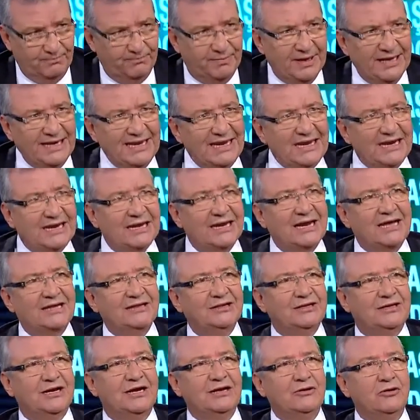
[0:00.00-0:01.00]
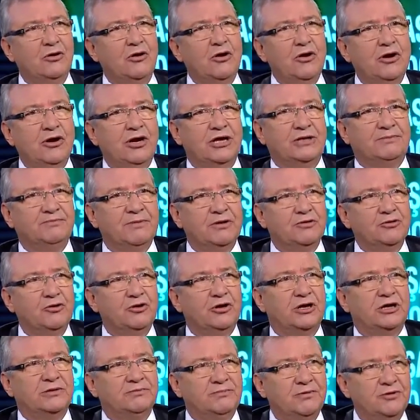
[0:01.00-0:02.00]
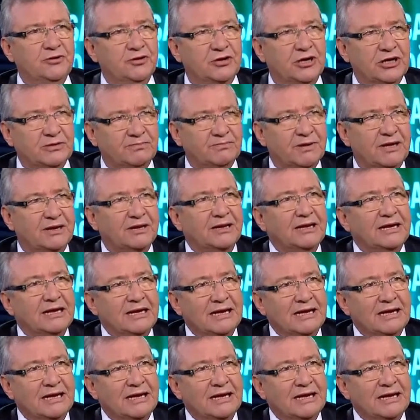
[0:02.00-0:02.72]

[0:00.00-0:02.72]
Beni ilgilendiren öğretmen, öğretmen, öğretmen.